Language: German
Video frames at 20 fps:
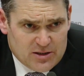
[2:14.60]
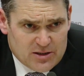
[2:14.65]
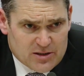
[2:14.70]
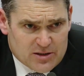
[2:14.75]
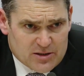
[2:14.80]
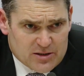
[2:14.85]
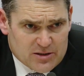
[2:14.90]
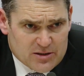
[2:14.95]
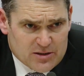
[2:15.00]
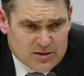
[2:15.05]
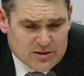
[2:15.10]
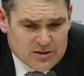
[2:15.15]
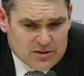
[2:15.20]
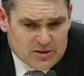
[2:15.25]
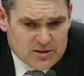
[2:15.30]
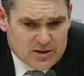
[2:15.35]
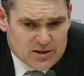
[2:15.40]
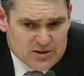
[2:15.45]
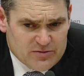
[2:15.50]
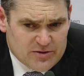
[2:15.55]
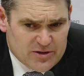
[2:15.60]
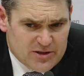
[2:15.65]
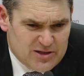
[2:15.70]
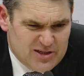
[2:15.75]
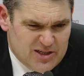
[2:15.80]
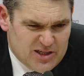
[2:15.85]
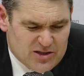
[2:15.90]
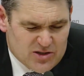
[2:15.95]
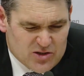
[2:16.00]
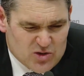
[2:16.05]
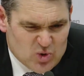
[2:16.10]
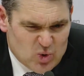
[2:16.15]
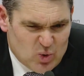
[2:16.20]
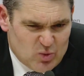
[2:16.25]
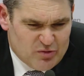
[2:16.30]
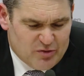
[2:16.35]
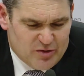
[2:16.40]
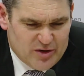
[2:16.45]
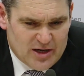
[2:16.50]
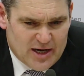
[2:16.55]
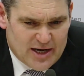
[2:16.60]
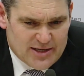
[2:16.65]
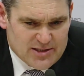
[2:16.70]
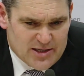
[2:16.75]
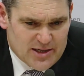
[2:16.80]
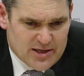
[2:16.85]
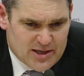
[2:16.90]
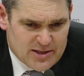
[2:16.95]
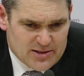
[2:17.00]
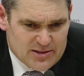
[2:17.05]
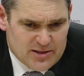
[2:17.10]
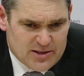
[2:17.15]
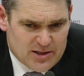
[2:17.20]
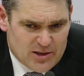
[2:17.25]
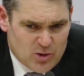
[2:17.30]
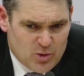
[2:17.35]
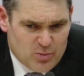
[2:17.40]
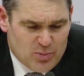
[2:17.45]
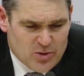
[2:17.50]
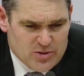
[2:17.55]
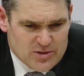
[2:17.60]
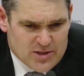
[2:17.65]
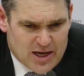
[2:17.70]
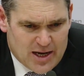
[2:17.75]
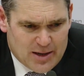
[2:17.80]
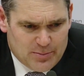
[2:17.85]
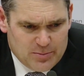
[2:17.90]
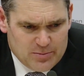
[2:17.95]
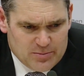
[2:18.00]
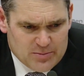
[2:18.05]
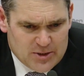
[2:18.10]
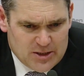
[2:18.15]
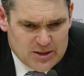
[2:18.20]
äh, dass wir nicht so viel 1 gegen 1 in der Low Post haben.